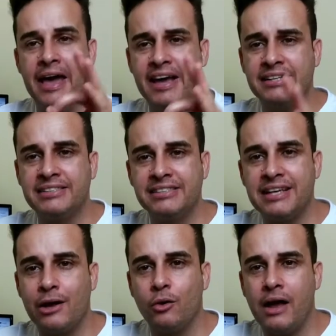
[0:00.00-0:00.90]
Esse
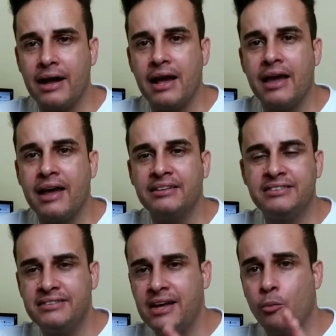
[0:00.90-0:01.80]
celular, galera,
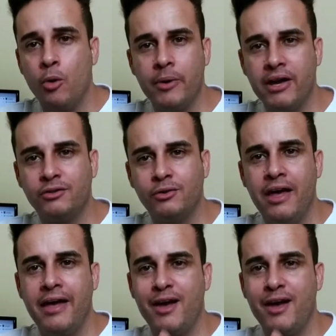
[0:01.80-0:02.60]
até o momento